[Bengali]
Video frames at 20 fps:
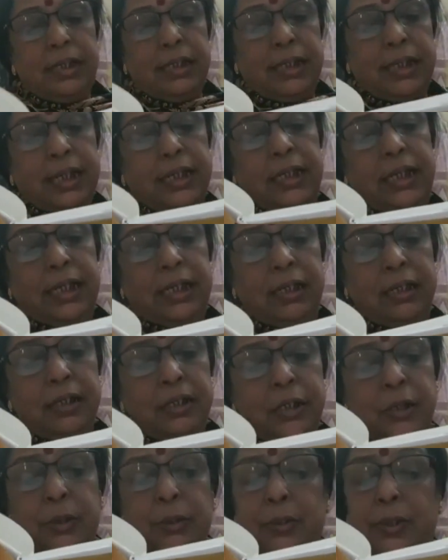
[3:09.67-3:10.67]
যেদিন
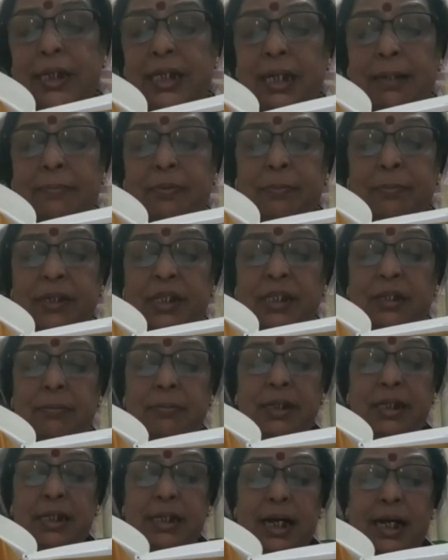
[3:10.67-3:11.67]
সরে যাব
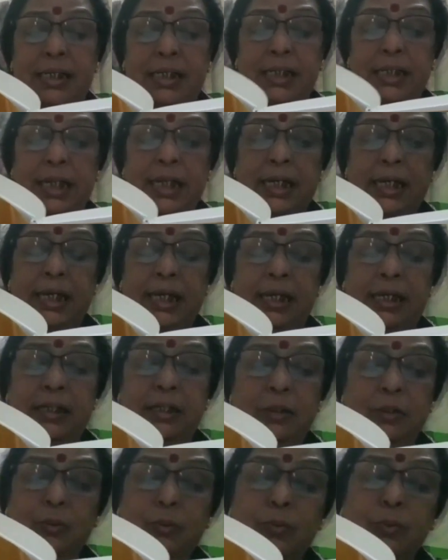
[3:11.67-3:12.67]
পৃথিবীর কাছ থেকে
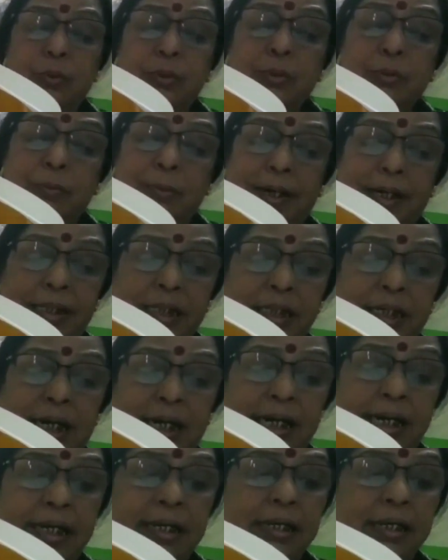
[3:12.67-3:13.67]
দূর
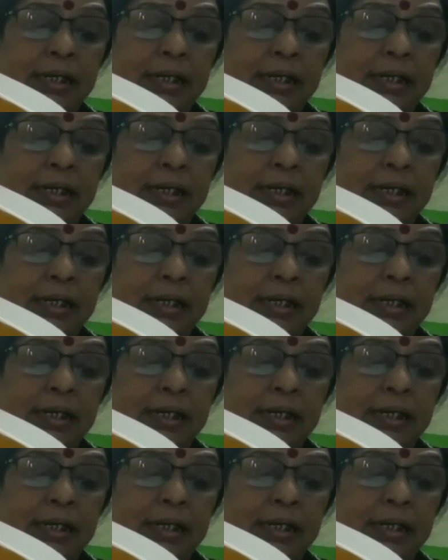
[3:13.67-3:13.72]
কুয়াশায়